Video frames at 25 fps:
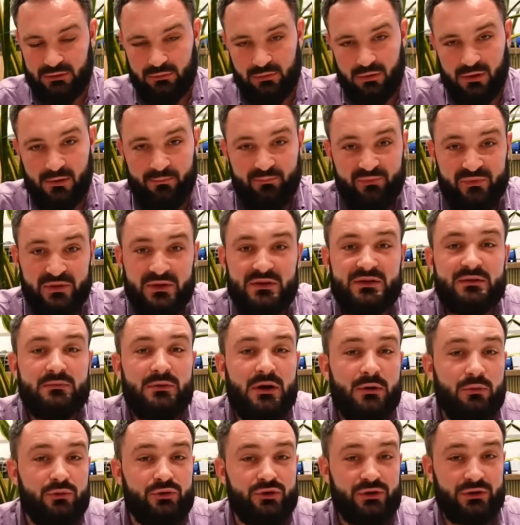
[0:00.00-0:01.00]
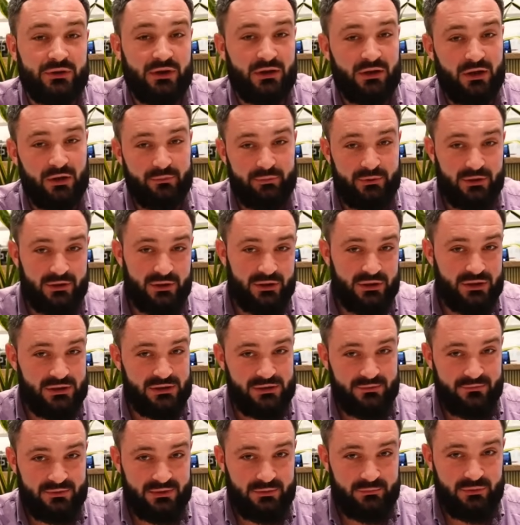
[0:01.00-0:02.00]
такое не замороченное, как мне
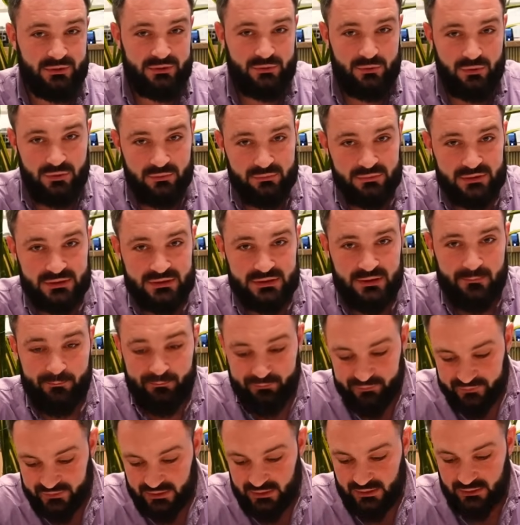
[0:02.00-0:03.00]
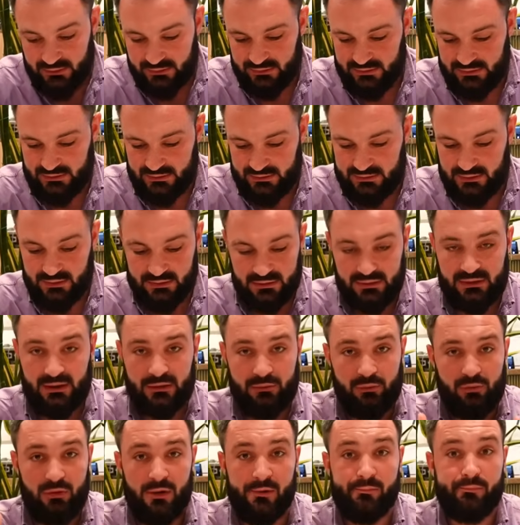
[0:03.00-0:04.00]
кажется, в себестоимости. И, естественно, не
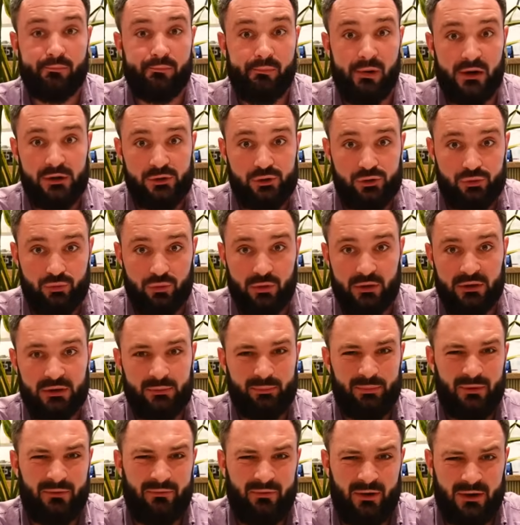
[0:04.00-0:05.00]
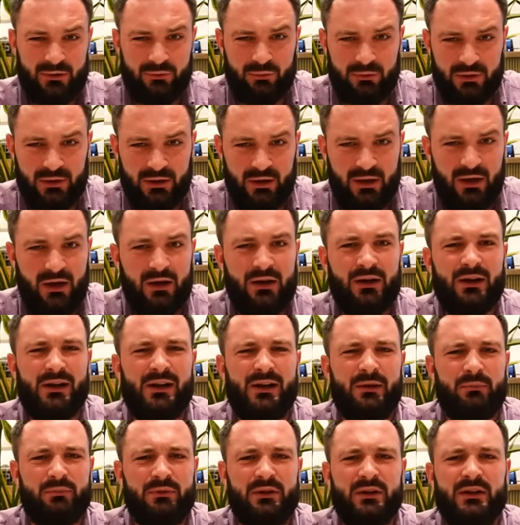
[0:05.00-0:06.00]
такое большое. Это по факту такая
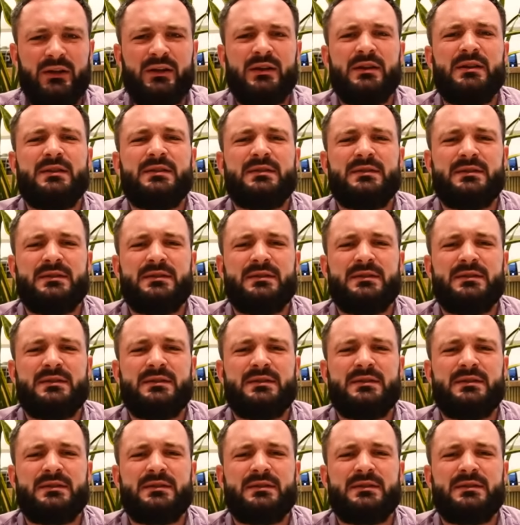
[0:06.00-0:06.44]
хлебная